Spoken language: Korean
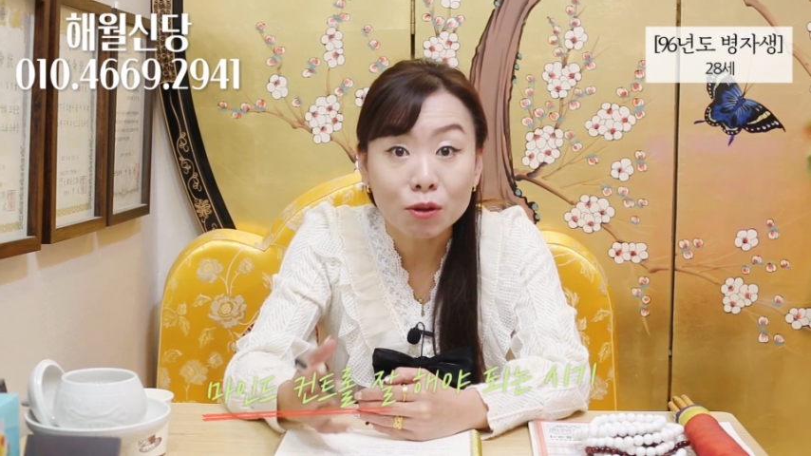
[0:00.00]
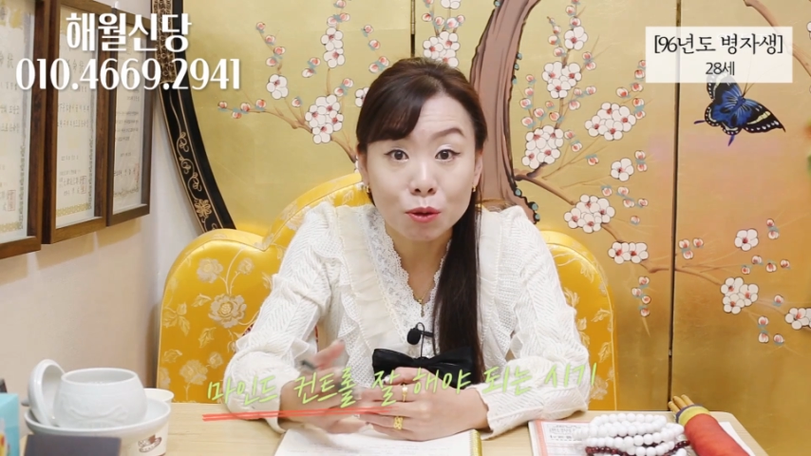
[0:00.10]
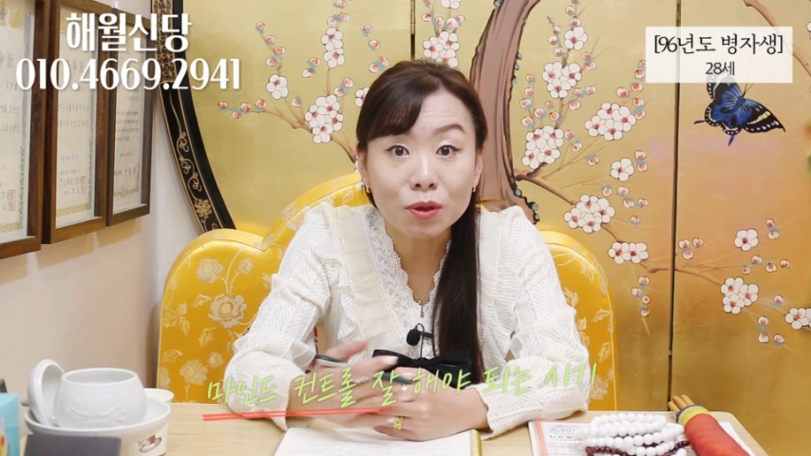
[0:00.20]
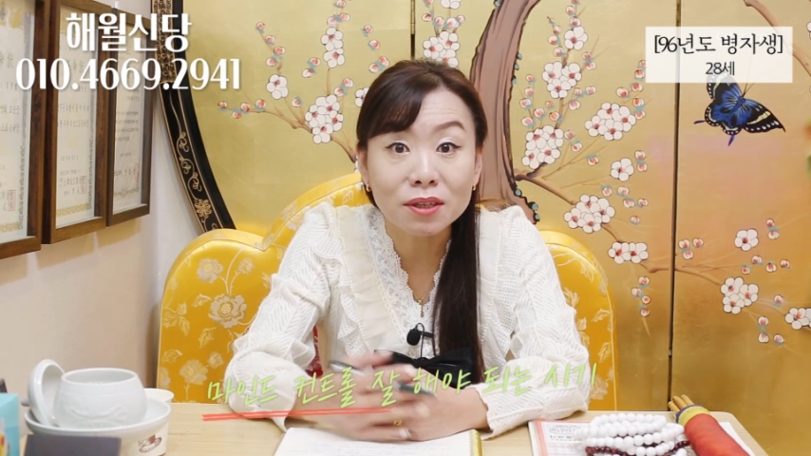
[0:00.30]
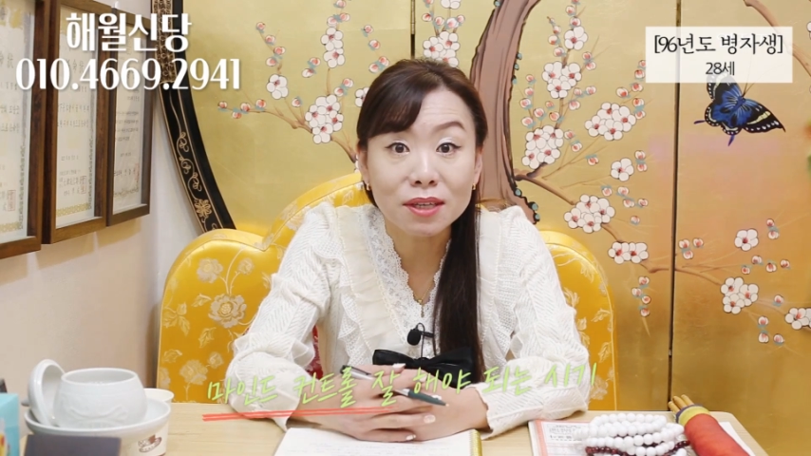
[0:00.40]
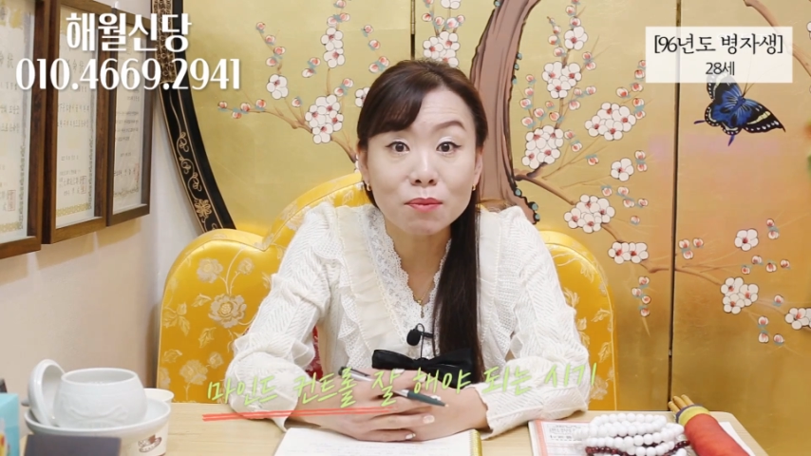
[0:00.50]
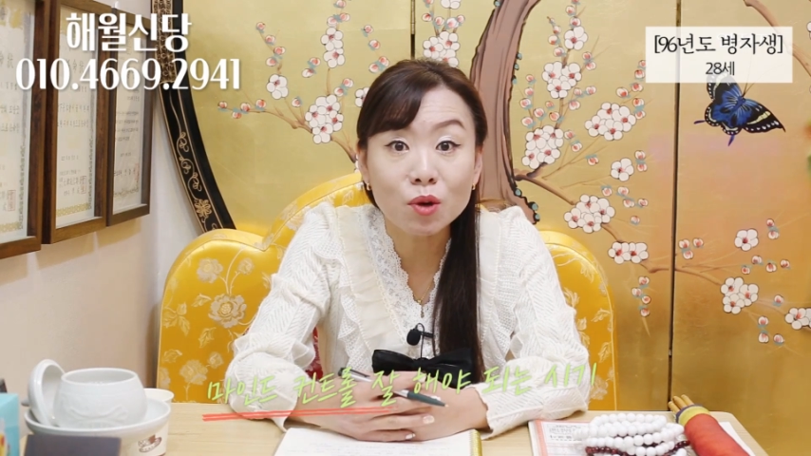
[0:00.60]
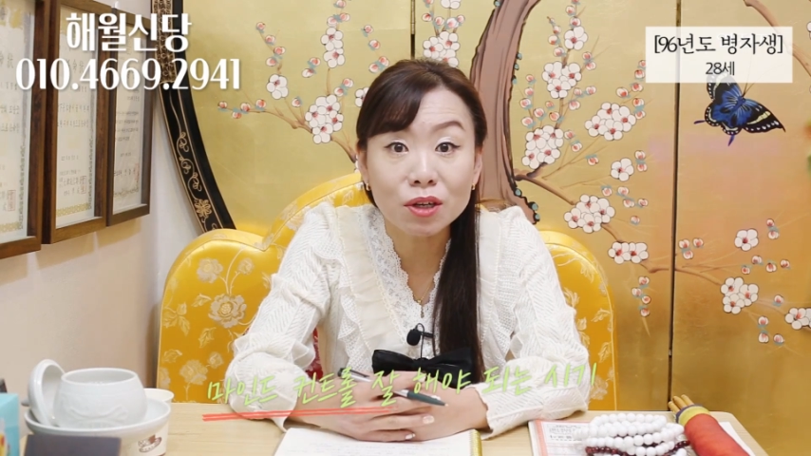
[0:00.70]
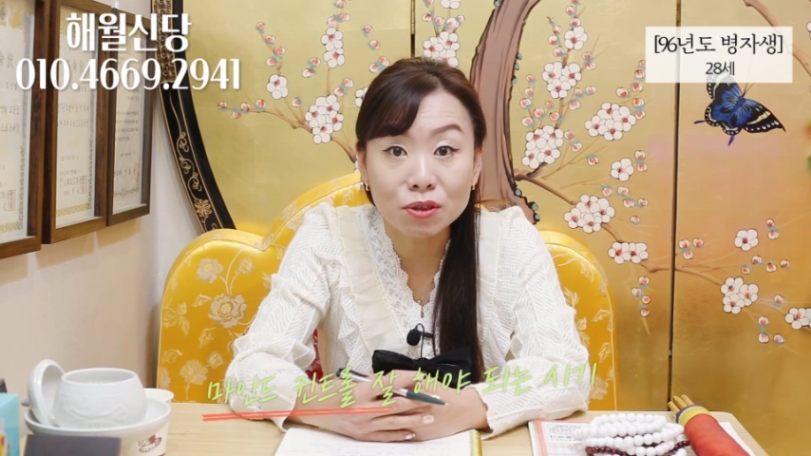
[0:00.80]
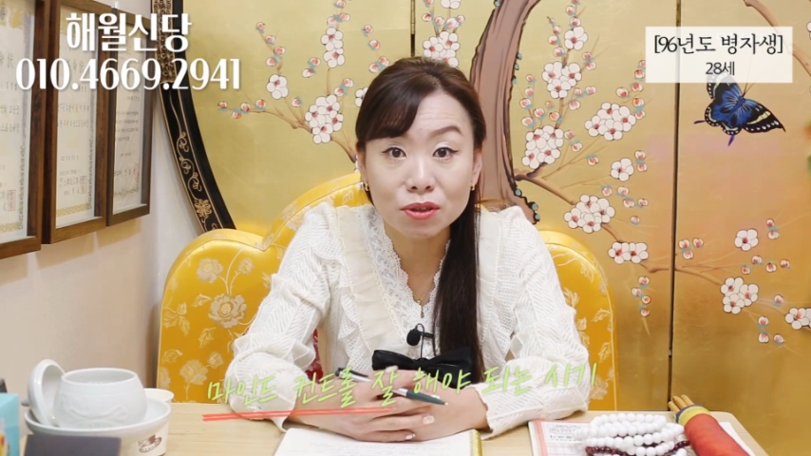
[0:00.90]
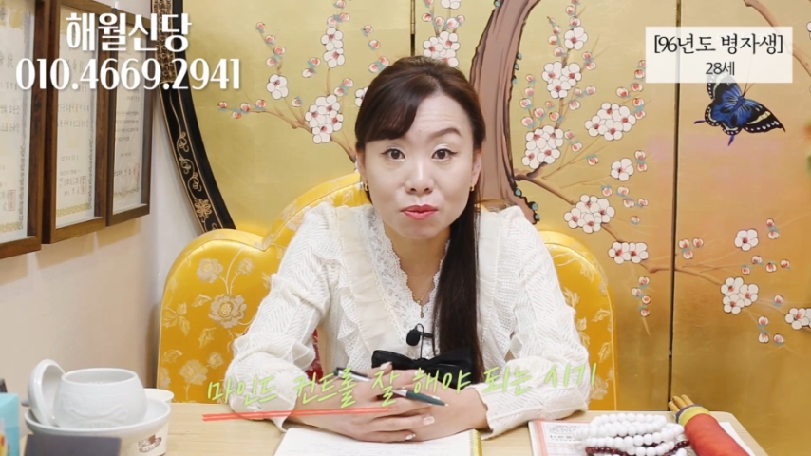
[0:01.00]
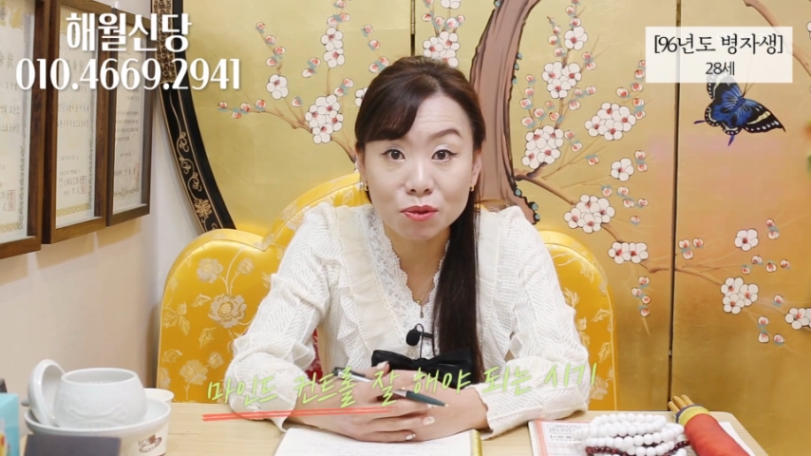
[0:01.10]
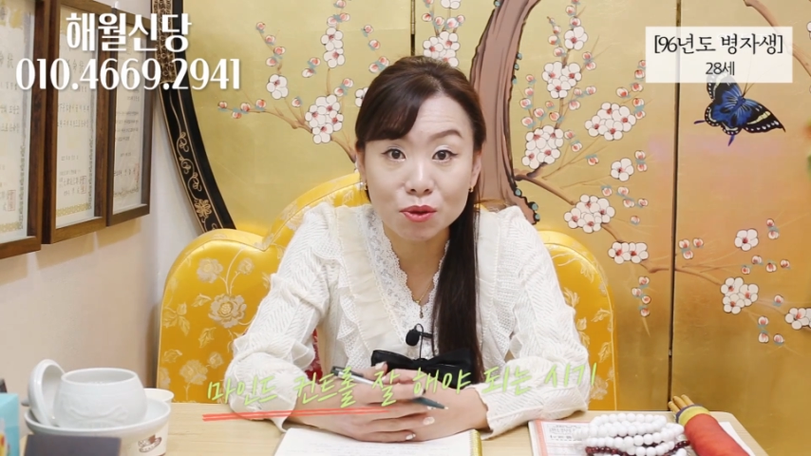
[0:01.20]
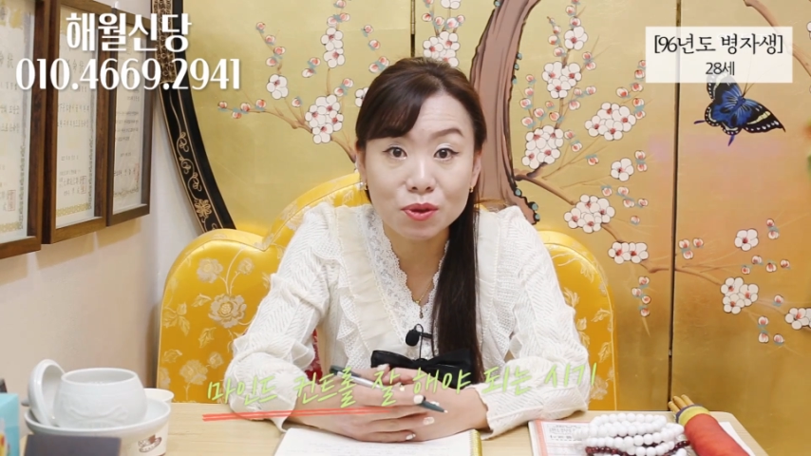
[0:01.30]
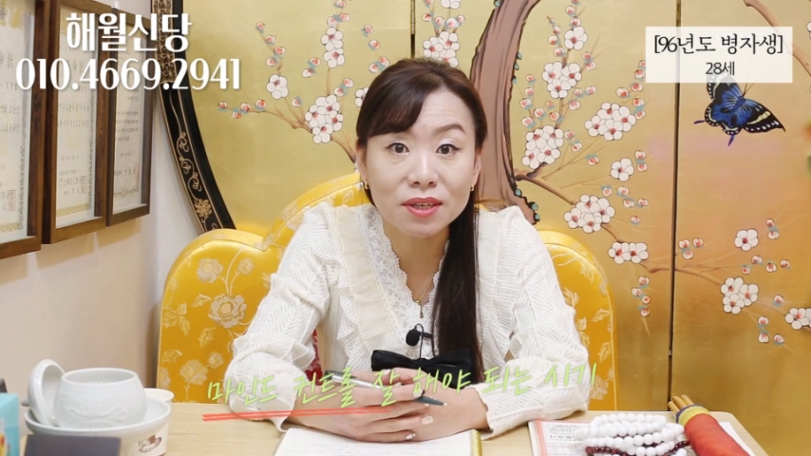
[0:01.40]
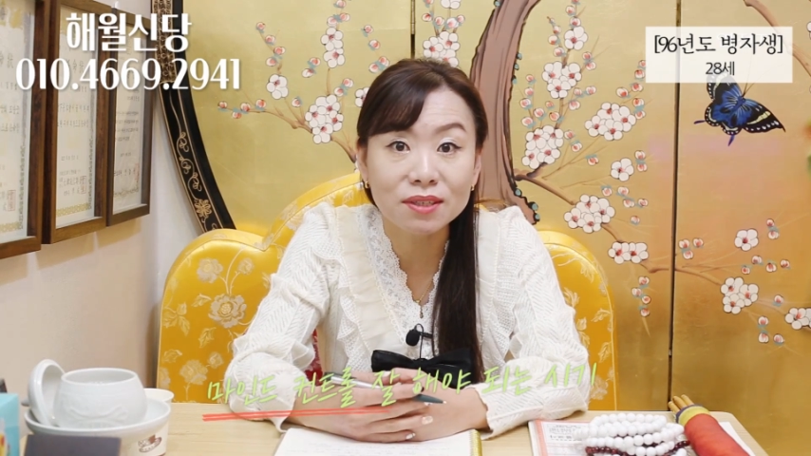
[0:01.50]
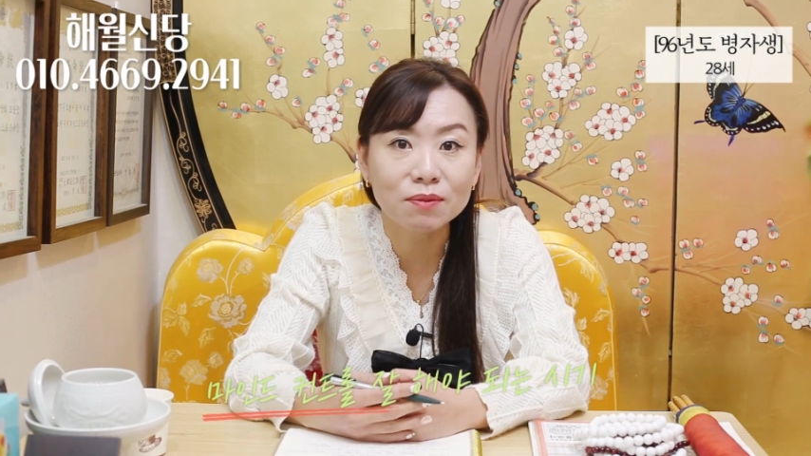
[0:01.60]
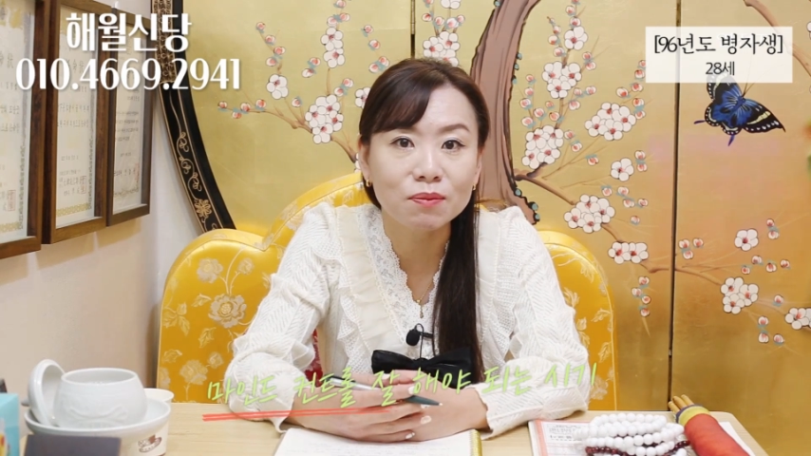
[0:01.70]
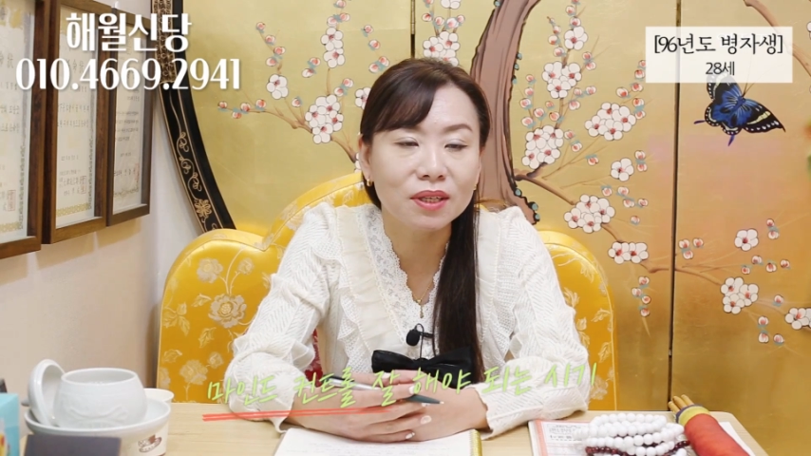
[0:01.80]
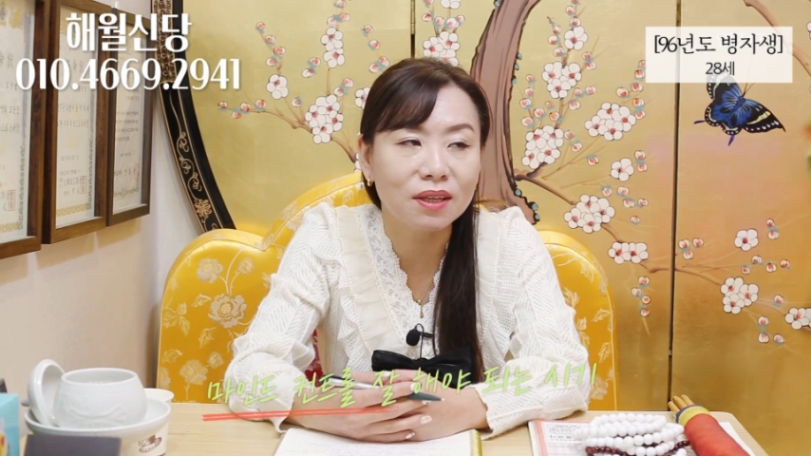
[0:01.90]
이렇게 참고하셨으면
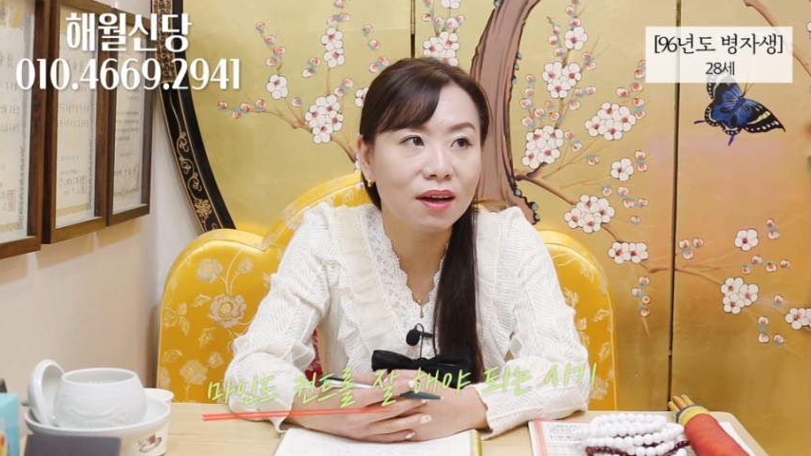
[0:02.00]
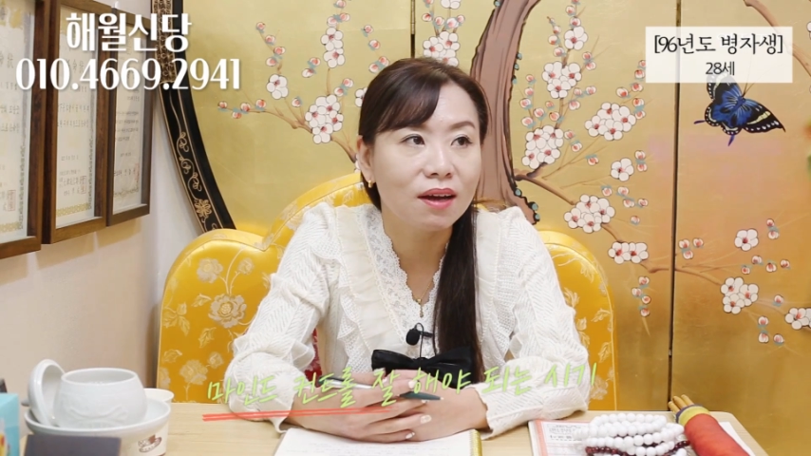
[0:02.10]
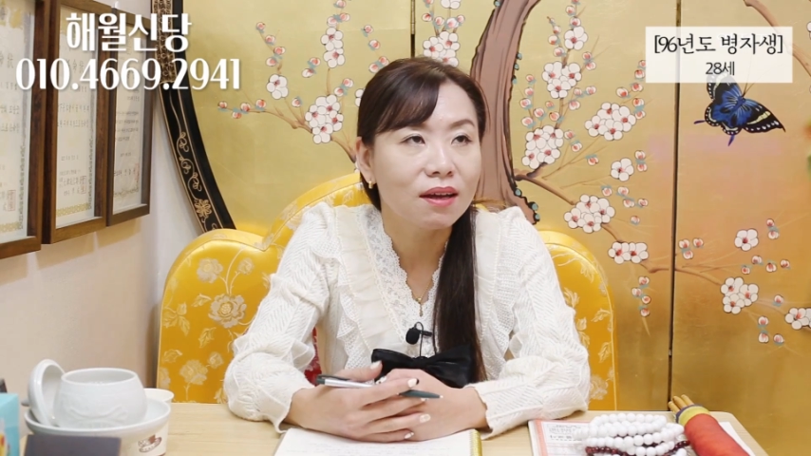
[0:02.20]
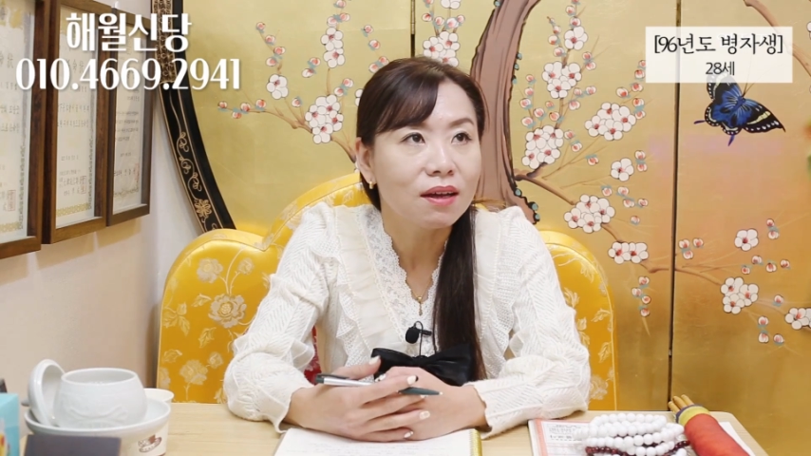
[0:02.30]
좋겠습니다.